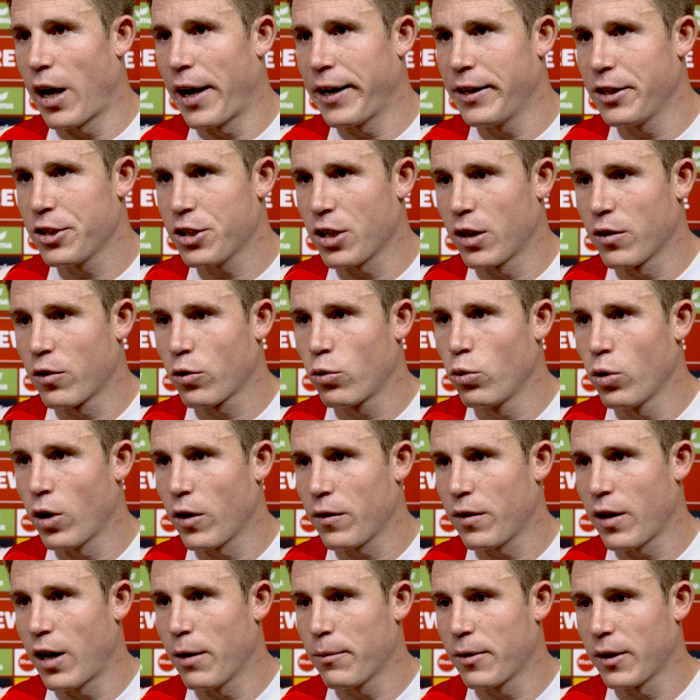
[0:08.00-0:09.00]
eigentlich ganz gut
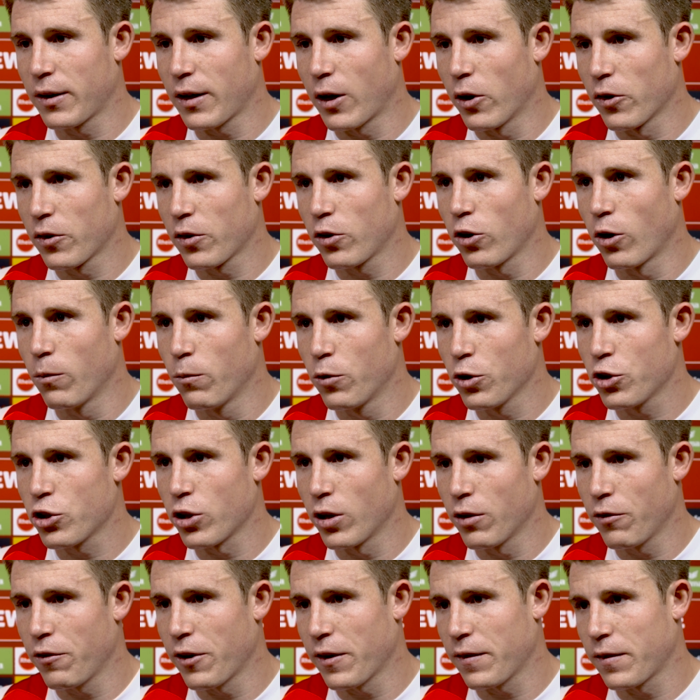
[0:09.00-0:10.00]
aus der Halbzeit rausgekommen, wo
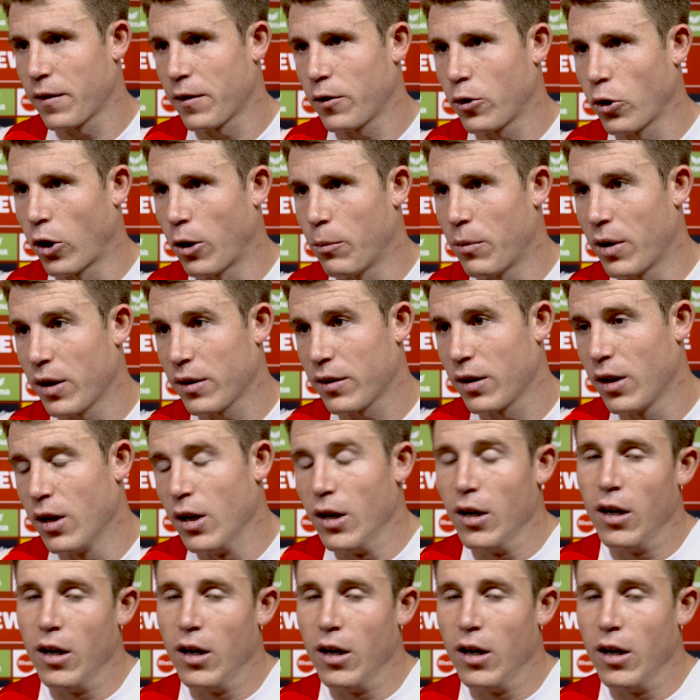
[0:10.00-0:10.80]
John fast das Tor macht.